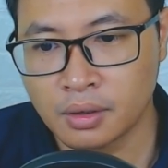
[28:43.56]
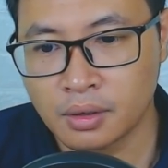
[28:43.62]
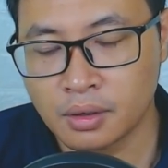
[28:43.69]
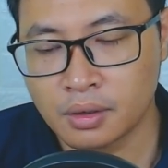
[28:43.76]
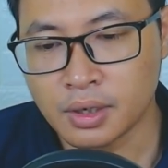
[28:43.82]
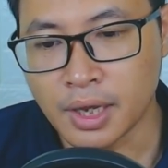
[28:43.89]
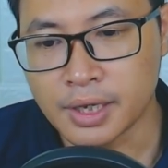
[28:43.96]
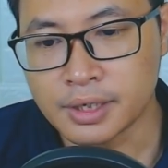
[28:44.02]

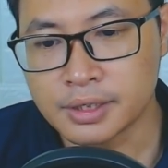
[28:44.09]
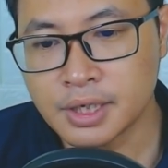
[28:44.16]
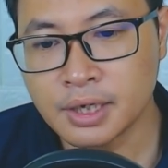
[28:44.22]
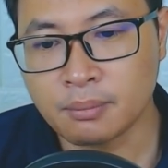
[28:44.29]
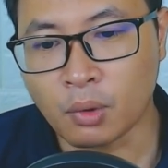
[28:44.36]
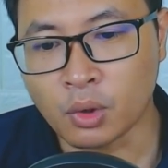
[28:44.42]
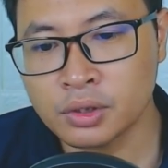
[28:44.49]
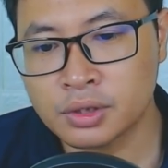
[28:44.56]
Đây chính
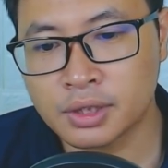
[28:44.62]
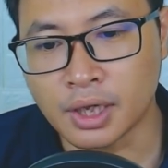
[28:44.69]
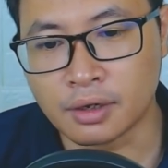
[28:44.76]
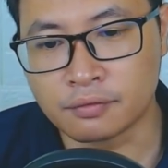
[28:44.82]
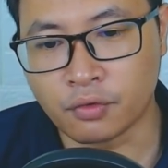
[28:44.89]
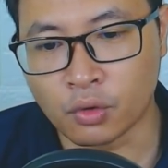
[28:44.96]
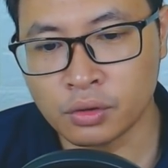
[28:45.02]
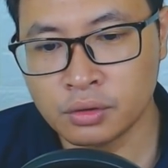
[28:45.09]
là món
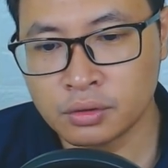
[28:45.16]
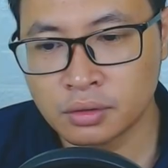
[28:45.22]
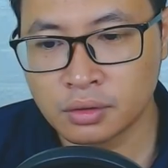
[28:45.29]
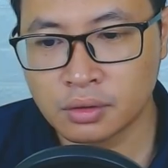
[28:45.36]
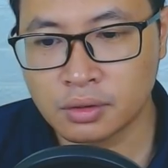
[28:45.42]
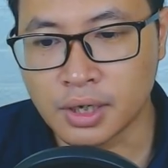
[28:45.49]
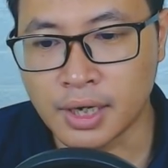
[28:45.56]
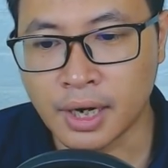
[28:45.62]
tiền vốn
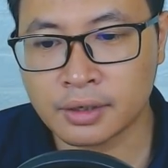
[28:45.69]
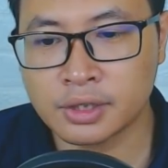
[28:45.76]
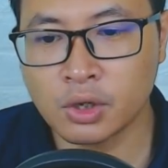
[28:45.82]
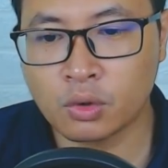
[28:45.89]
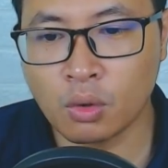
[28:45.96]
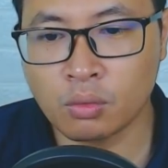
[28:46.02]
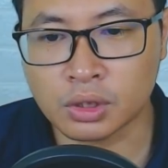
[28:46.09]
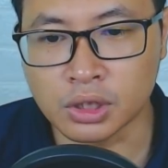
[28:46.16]
Để lăng
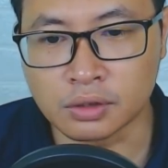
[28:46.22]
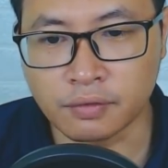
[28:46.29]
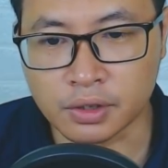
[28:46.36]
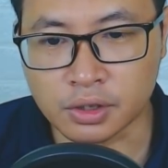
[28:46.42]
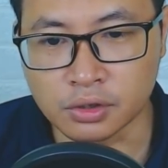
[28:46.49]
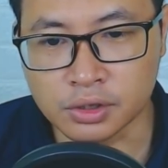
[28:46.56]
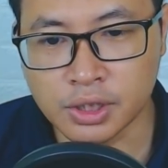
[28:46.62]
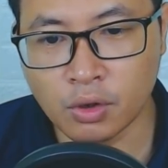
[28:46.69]
tiêu công tử và
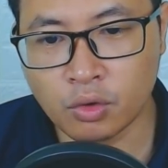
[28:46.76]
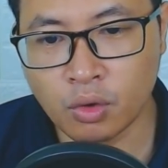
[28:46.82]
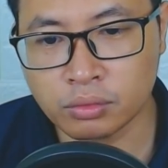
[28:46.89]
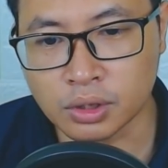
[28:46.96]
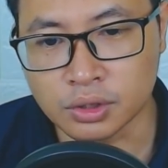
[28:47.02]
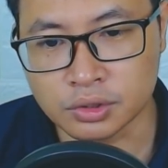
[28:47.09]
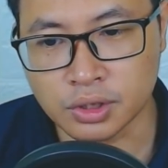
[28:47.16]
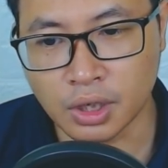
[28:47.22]
từ tiêu công
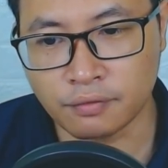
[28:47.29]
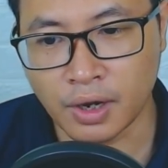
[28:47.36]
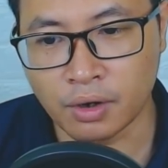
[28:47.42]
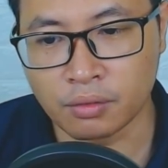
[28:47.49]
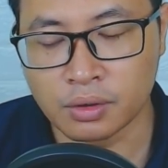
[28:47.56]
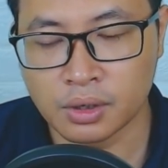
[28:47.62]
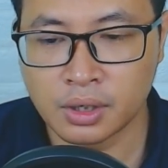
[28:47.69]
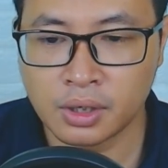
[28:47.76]
tử dựa
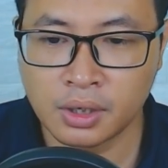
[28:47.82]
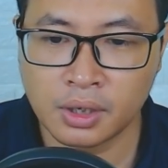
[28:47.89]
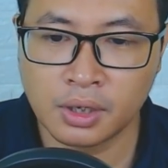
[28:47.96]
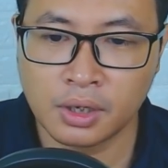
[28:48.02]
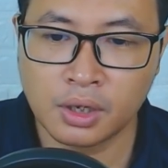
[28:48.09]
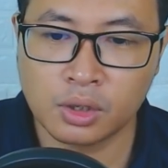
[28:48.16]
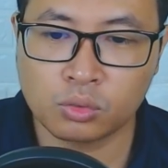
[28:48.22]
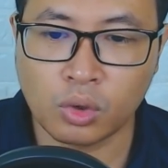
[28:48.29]
vào
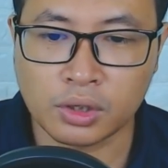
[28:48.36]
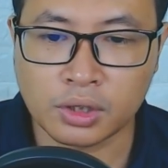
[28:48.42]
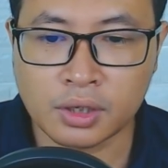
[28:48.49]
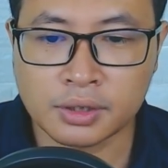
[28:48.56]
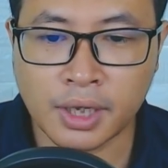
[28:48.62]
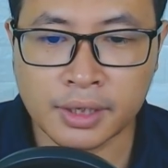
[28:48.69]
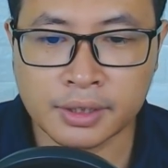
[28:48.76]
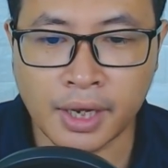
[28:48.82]
Tòa
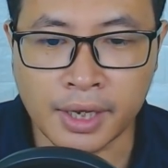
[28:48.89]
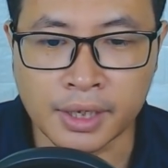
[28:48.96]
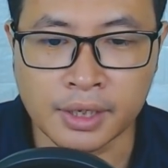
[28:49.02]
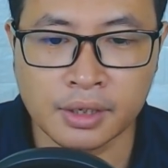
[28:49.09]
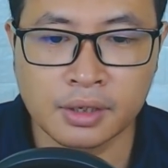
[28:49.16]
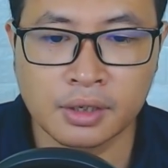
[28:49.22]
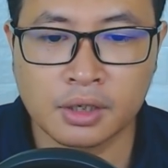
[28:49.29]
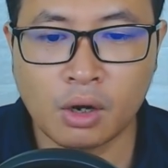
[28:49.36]
thần thành
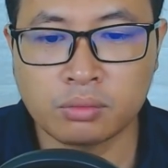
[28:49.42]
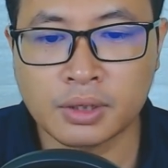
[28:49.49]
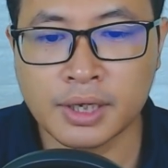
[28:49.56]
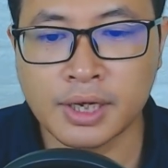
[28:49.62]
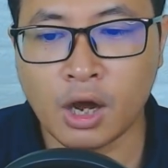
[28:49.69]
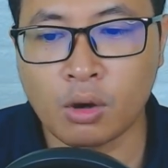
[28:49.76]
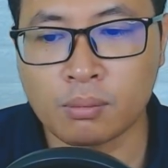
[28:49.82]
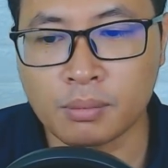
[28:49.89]
này Không thể
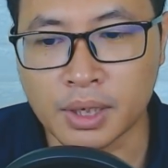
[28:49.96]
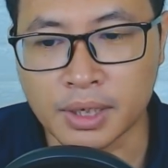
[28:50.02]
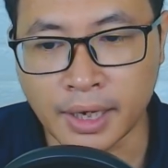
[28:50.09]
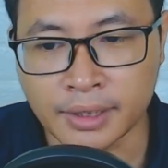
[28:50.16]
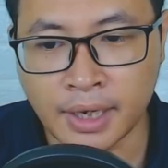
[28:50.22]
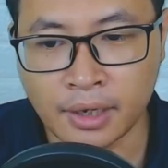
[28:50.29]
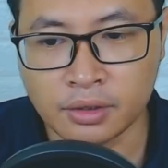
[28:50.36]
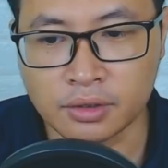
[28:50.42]
nào bị
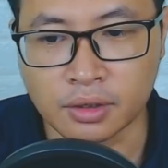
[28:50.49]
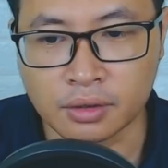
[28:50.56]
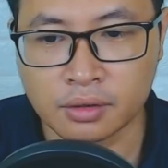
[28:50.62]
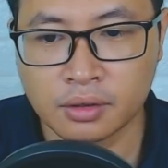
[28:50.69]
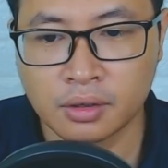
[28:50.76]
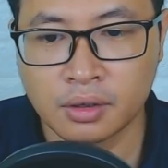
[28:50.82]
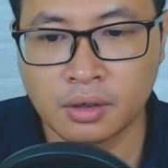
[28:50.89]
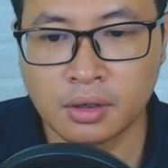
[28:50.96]
đánh nát
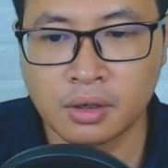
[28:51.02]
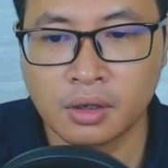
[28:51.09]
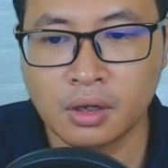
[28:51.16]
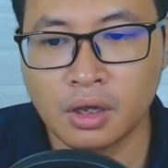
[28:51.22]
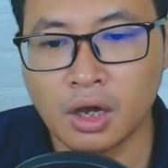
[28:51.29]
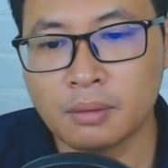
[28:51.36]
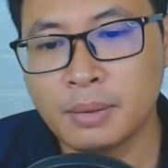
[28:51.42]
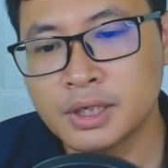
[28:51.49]
được
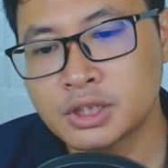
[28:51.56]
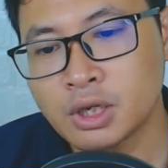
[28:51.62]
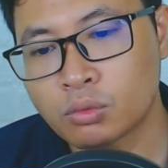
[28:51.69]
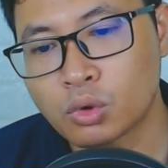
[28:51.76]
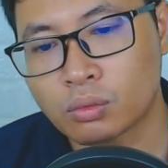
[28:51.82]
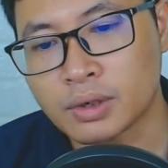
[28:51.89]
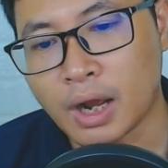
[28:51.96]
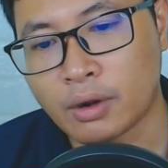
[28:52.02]
Ở bên
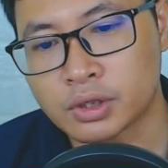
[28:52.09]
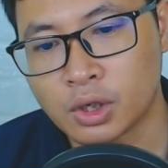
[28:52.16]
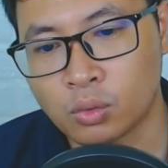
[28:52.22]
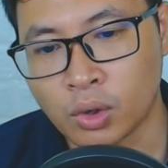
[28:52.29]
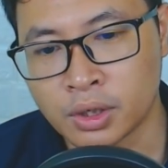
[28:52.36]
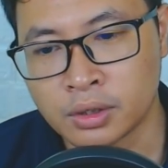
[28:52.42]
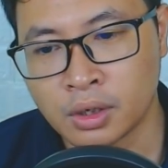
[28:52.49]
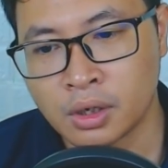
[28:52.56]
trong lục đạo thiên
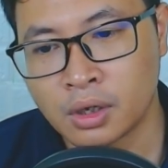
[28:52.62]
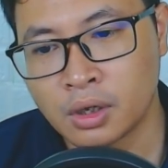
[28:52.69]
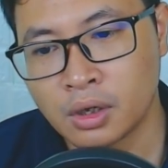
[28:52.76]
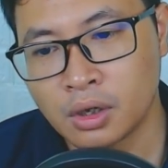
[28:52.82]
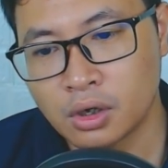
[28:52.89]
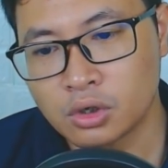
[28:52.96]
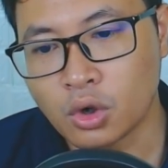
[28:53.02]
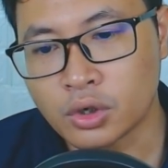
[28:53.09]
luân
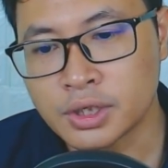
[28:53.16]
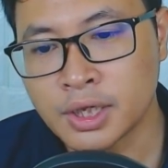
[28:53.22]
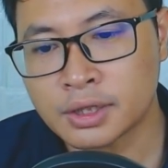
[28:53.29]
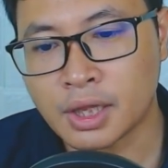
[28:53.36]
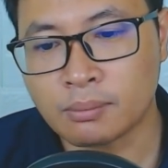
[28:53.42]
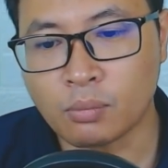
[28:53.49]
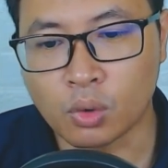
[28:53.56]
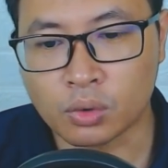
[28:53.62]
Đột
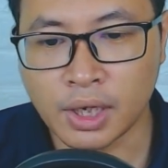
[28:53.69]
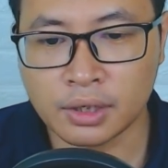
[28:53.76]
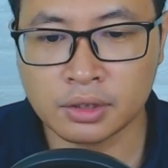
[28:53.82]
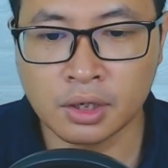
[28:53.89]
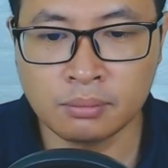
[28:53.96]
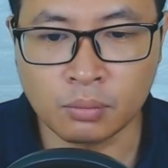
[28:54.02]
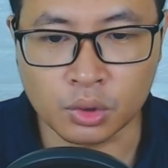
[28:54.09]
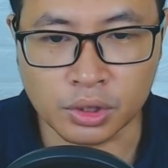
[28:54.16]
nhiên tần mục thét
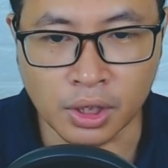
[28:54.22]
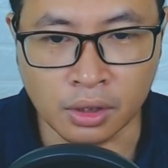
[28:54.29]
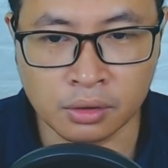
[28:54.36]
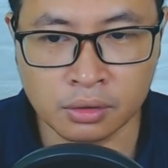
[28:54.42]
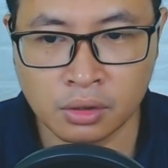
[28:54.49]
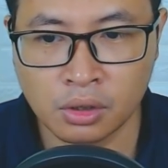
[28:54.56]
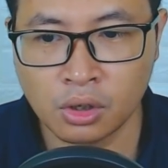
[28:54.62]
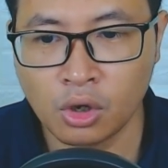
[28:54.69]
lớn một tiếng
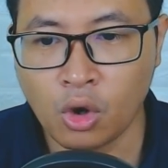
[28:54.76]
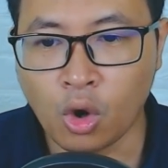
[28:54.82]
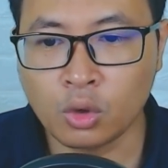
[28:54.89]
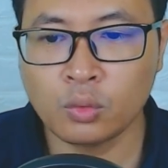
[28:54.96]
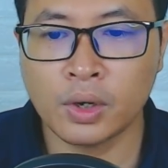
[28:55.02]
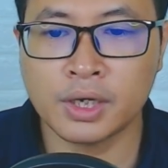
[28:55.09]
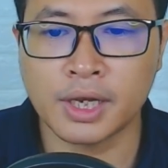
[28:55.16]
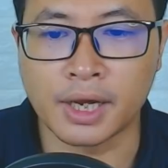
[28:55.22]
Hỗn
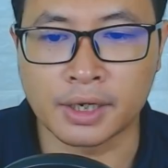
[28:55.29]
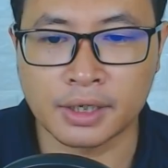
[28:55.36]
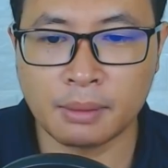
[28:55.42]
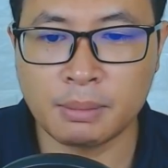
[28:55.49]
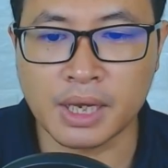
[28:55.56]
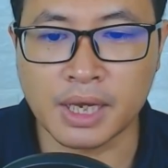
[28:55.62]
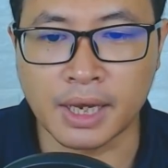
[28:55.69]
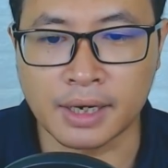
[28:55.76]
nguyên đình đã
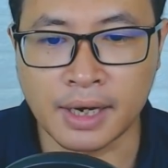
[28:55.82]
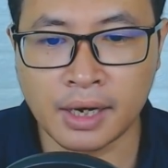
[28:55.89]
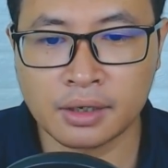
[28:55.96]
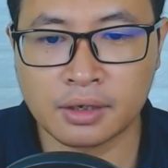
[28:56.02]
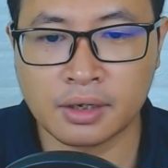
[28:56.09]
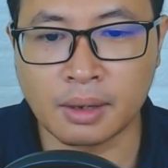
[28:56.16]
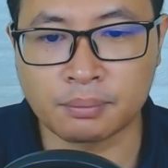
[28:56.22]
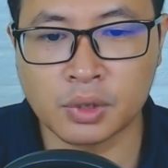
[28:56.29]
bị nghiền nát
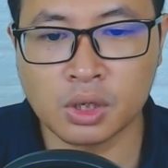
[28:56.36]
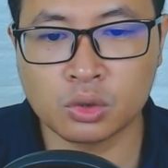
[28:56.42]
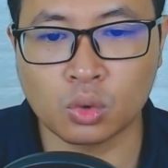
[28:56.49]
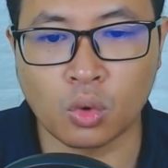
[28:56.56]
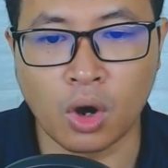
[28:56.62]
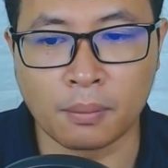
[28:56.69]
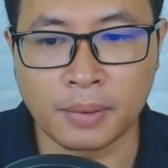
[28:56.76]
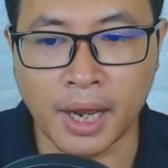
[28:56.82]
lập tức
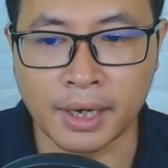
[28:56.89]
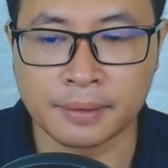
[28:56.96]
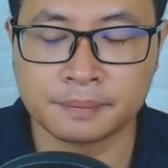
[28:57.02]
tụ hợp lại